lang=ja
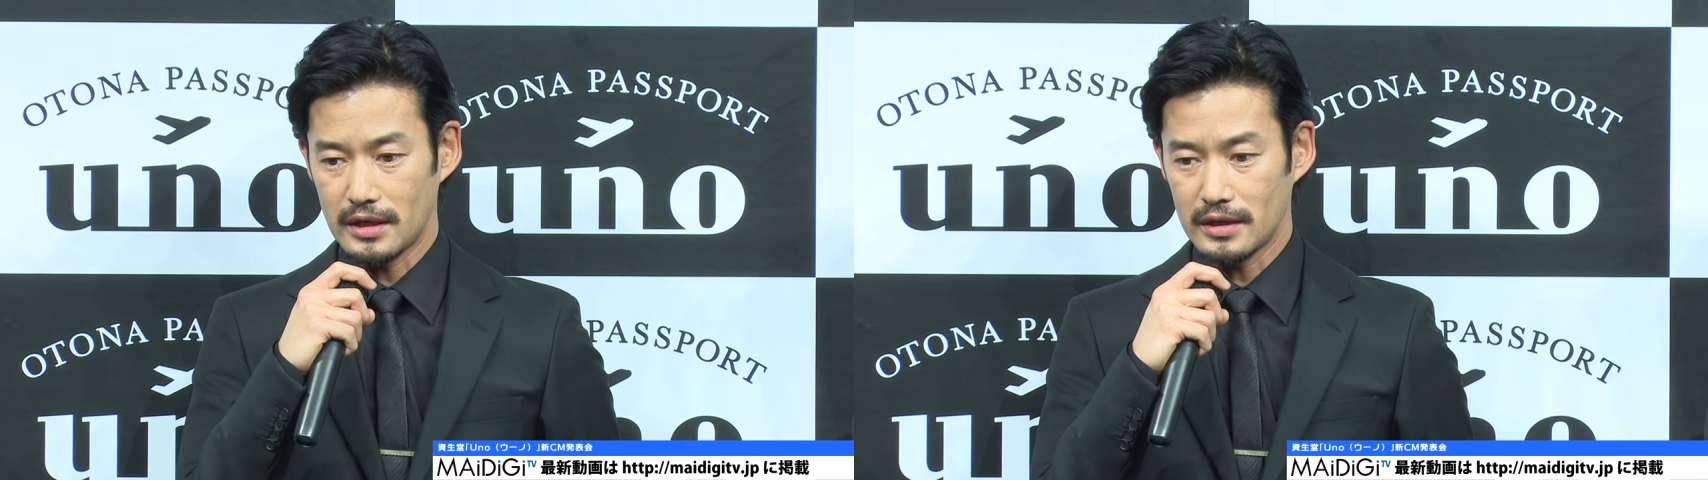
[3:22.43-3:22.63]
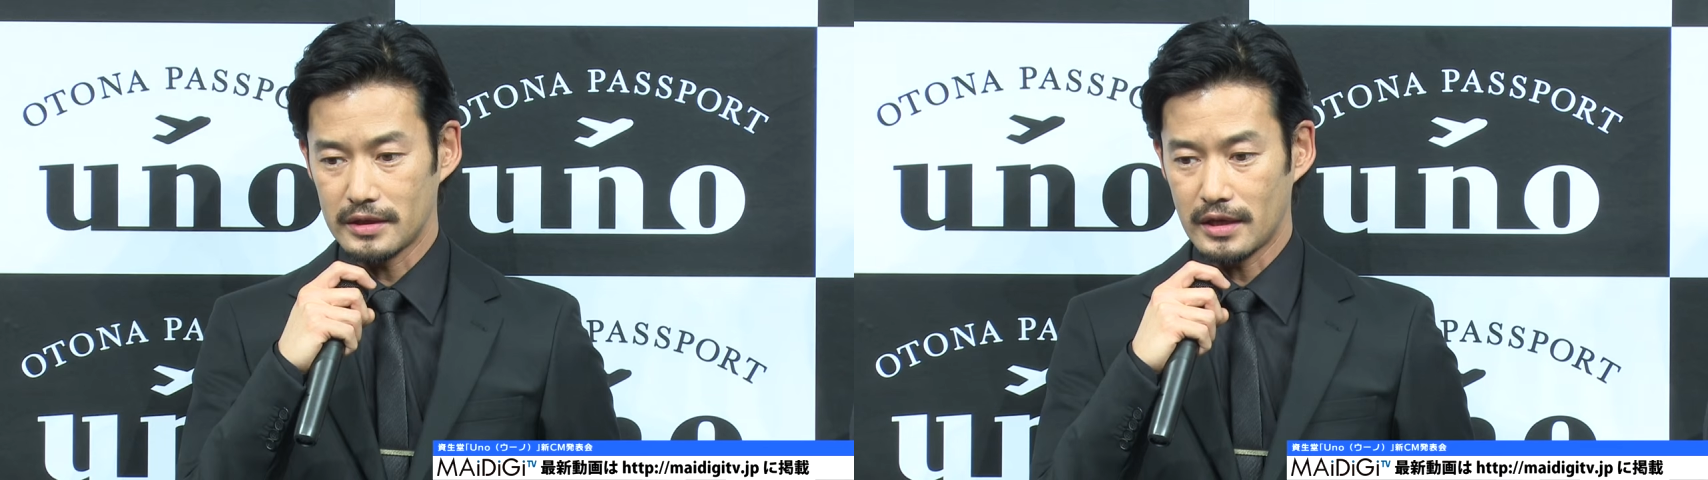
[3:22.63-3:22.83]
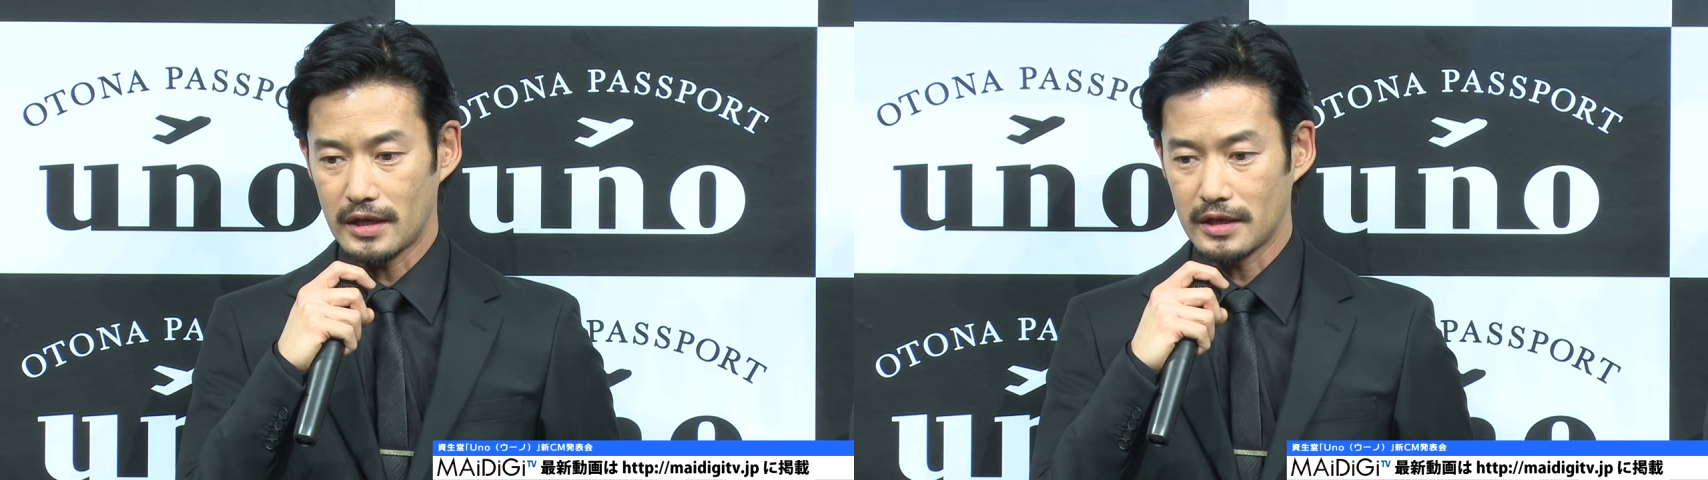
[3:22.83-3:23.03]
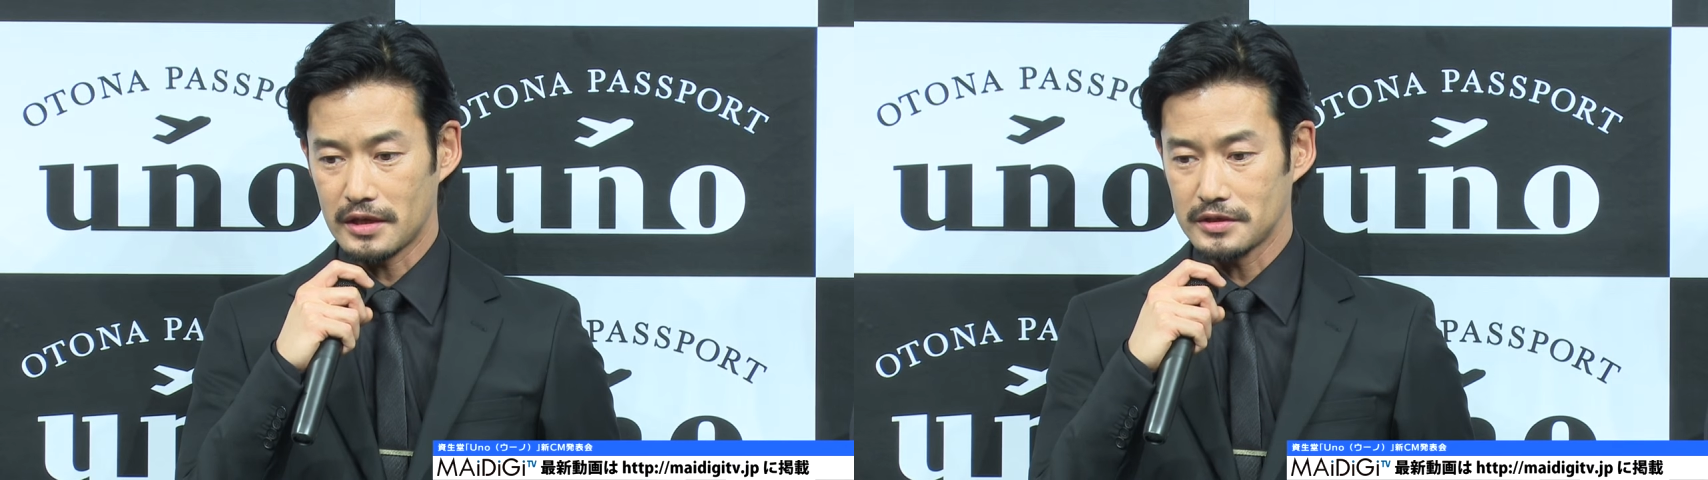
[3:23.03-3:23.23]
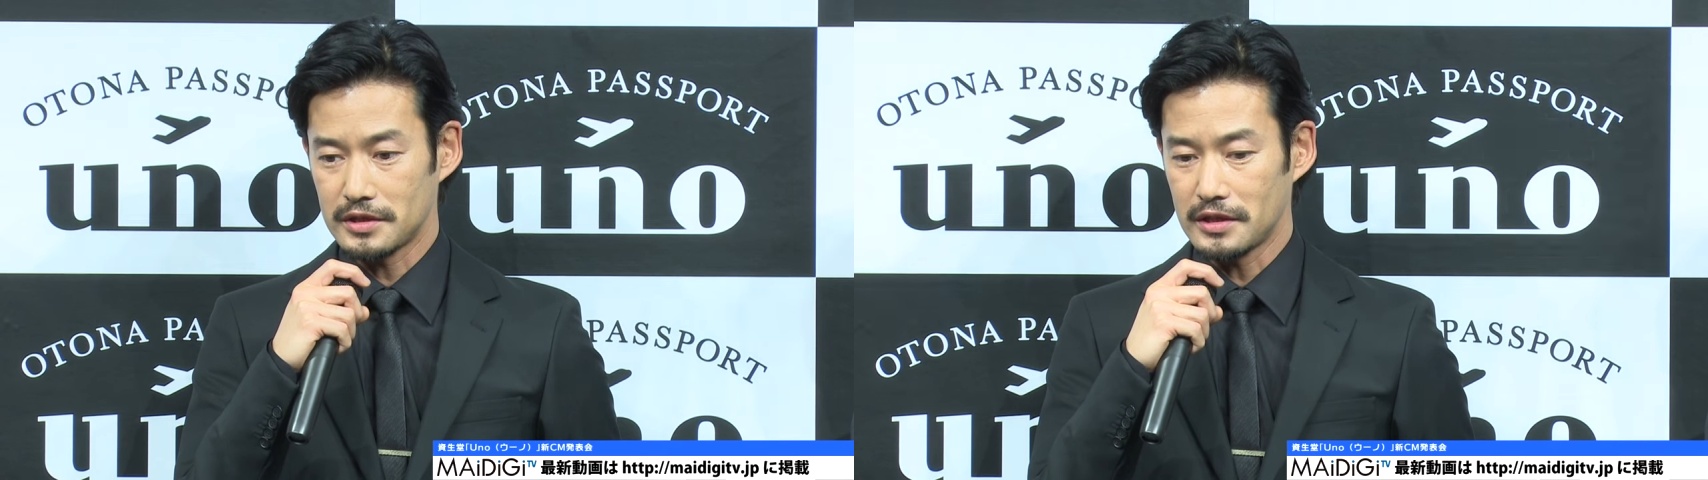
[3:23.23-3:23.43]
アで拝
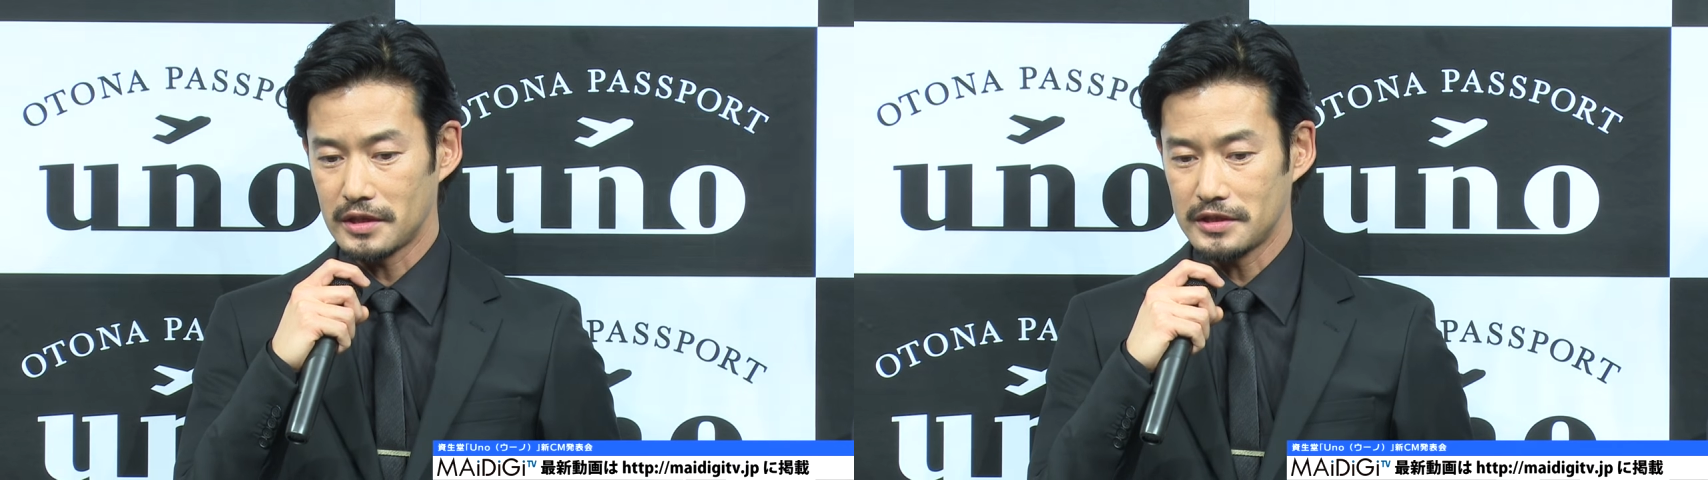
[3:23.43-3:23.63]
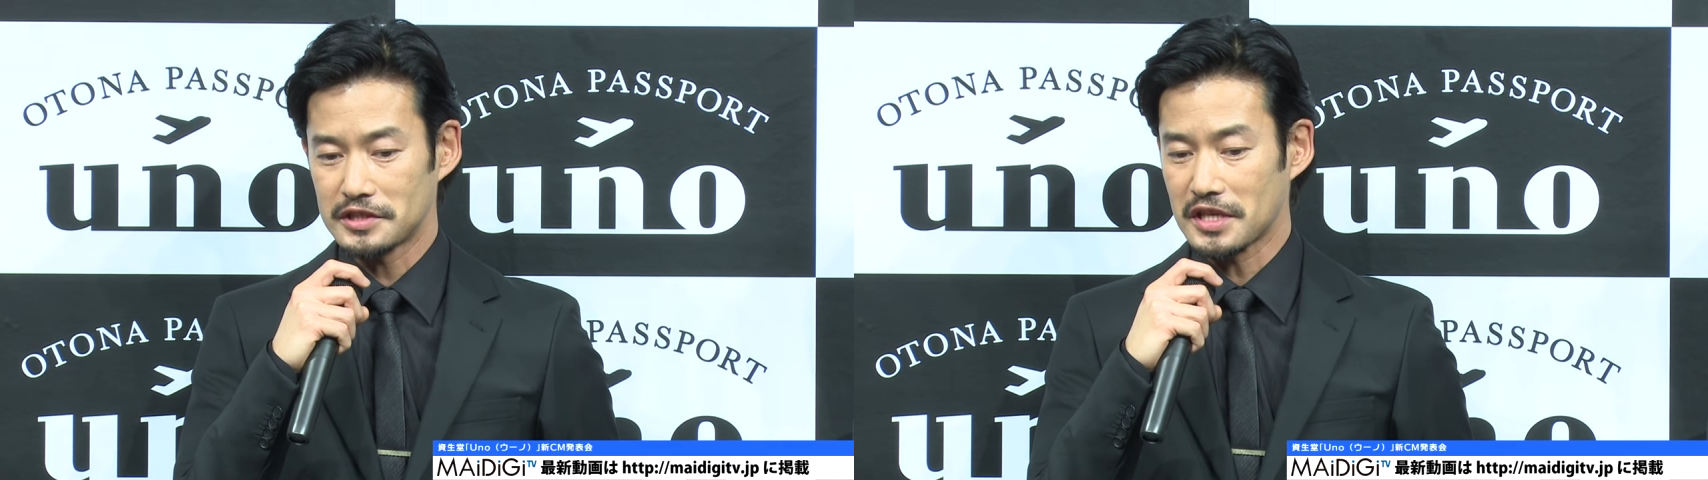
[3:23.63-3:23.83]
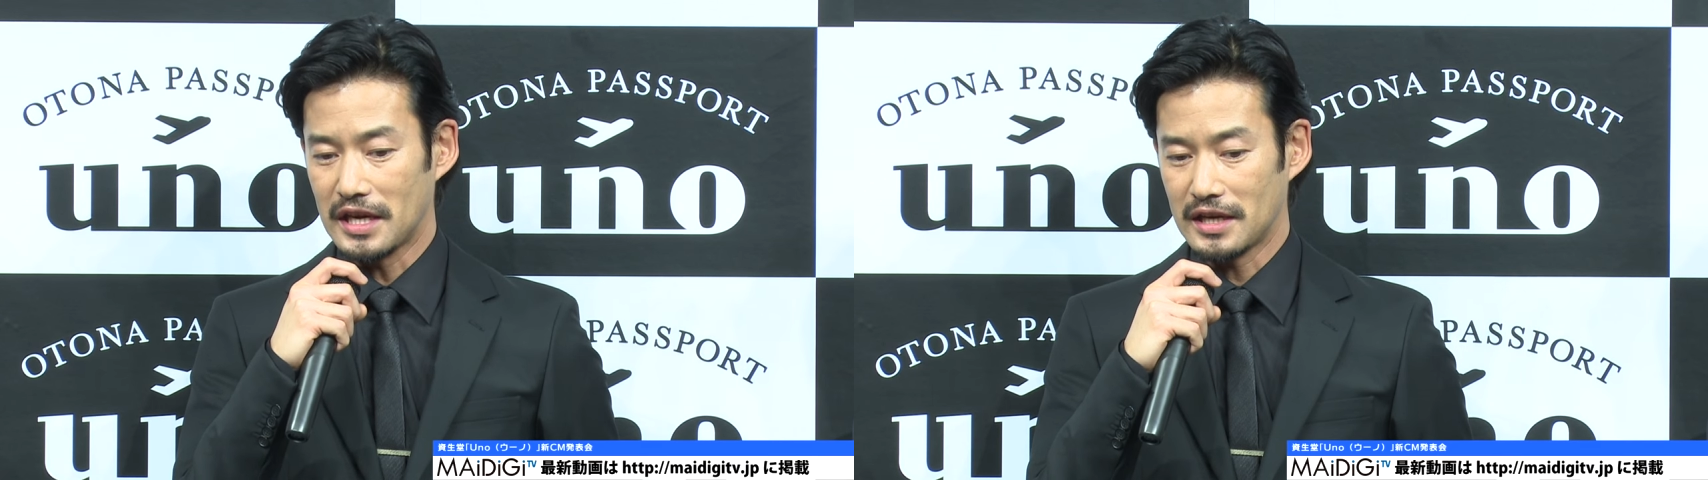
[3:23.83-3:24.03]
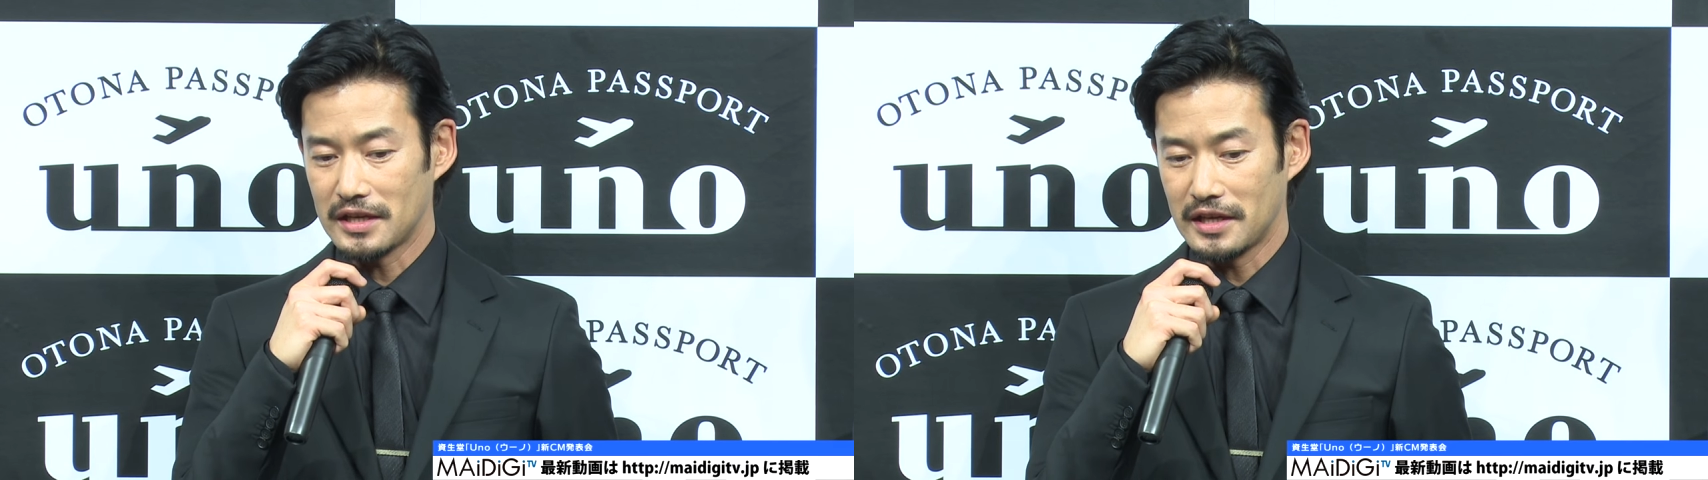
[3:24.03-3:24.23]
見していていつか、